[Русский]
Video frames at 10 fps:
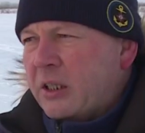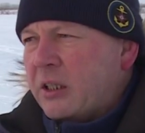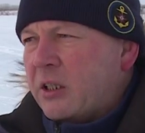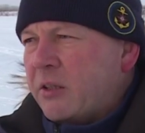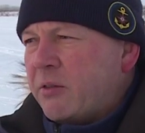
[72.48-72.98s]

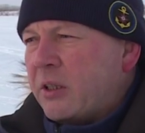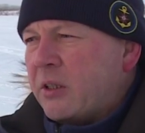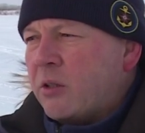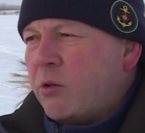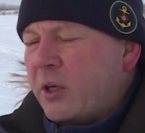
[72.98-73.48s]

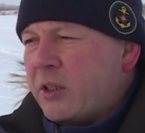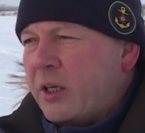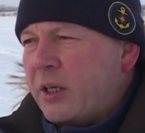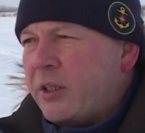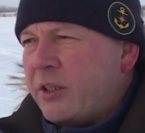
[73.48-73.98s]
главы
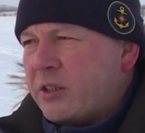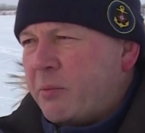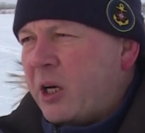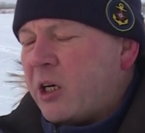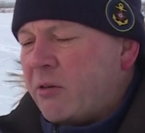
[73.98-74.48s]
города и
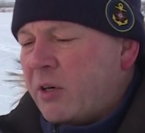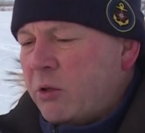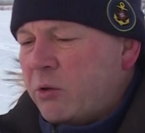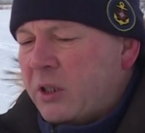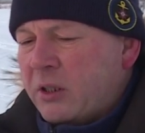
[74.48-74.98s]
Заполярного
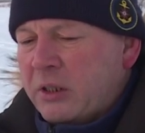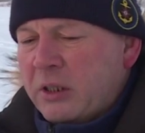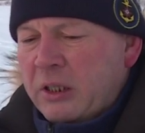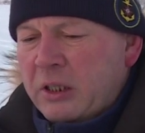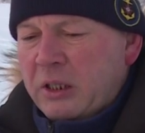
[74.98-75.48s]
района,
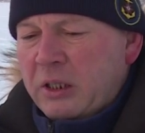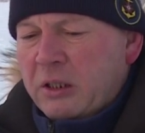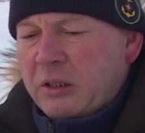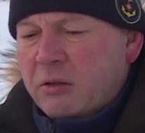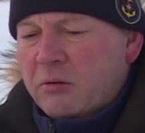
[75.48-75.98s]

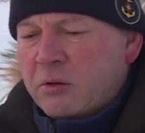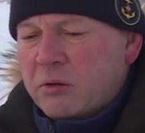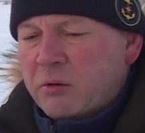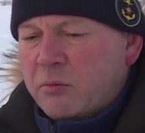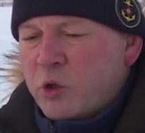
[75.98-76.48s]

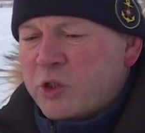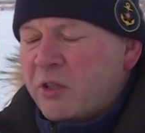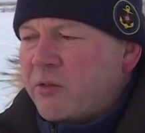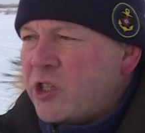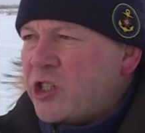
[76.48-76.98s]
вот,
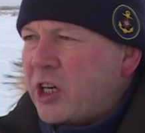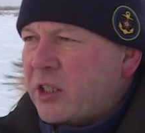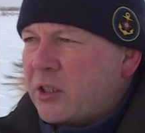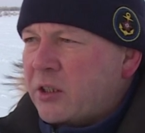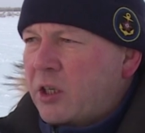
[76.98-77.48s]
можно
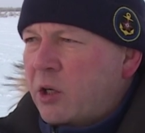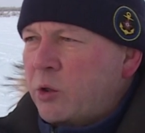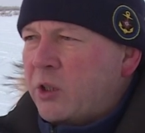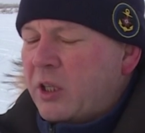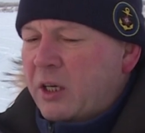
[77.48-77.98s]
выезжать на
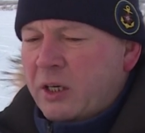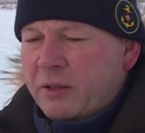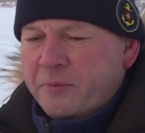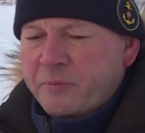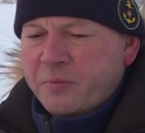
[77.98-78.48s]
лед на
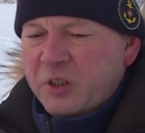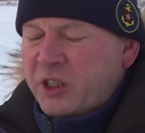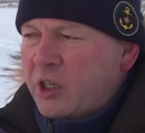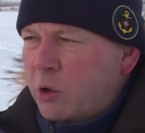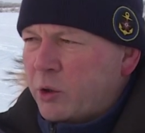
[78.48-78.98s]

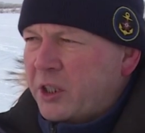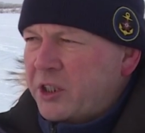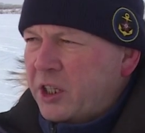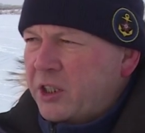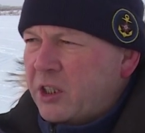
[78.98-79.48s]
снегоходной
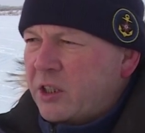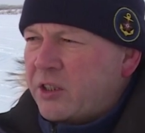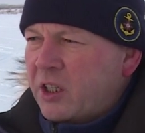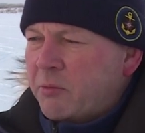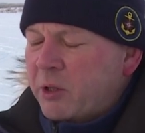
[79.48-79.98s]
технике и
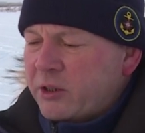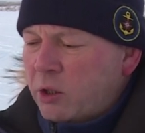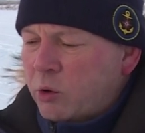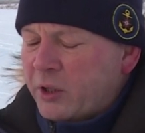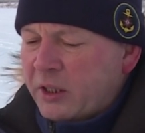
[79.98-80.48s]

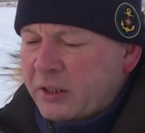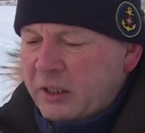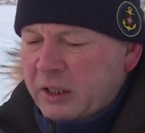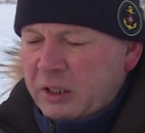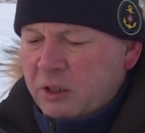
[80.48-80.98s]
снегоболотоходах
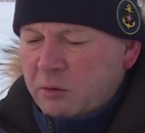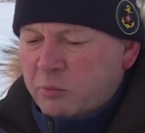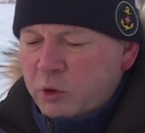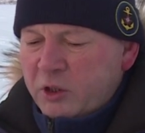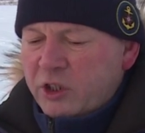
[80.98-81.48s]

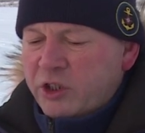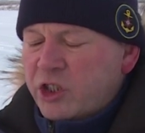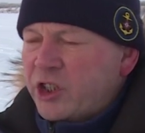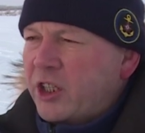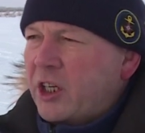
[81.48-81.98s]
после
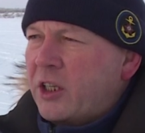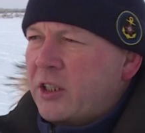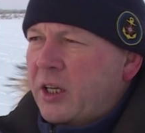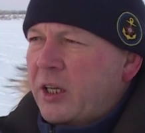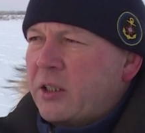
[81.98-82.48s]
достижения
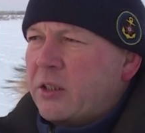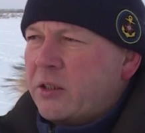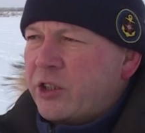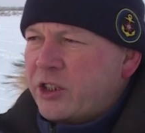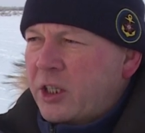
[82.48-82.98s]
льда
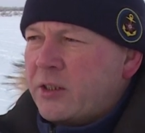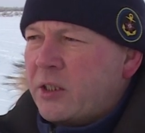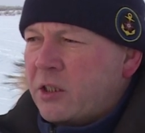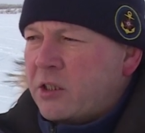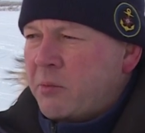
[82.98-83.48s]
16
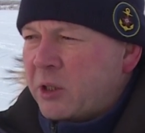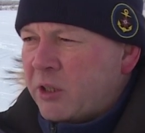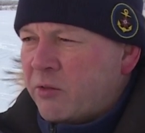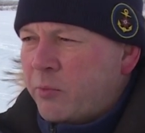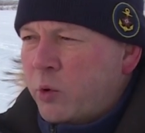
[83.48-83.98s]

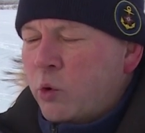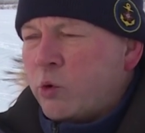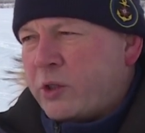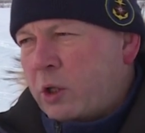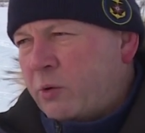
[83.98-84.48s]
сантиметров по
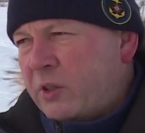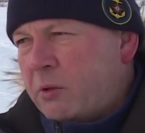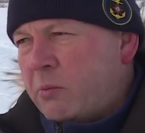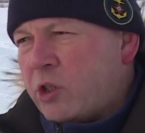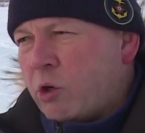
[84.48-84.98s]

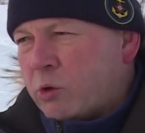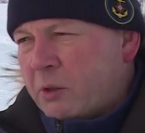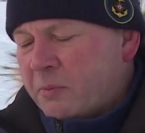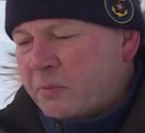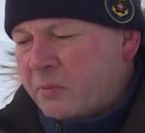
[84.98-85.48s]
установленным маршрутам.